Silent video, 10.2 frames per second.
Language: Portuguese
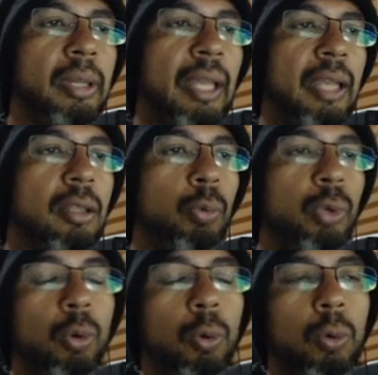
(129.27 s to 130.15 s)
Né? Então
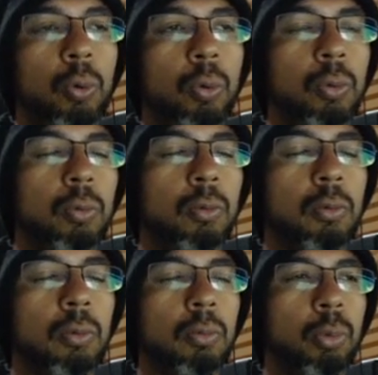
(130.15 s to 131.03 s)
o,
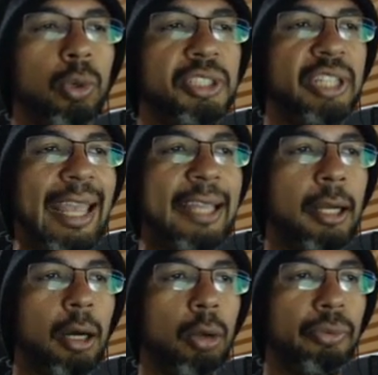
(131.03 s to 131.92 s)
o bullish
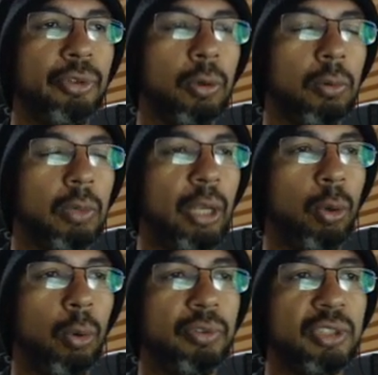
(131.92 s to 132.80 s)
engulfing, ou
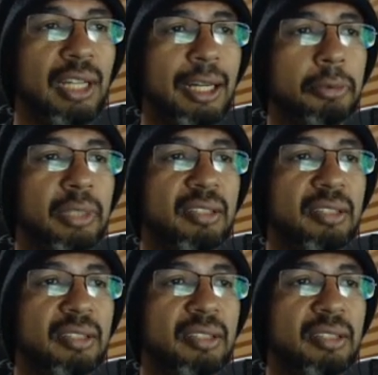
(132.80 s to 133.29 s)
engolfo de alta,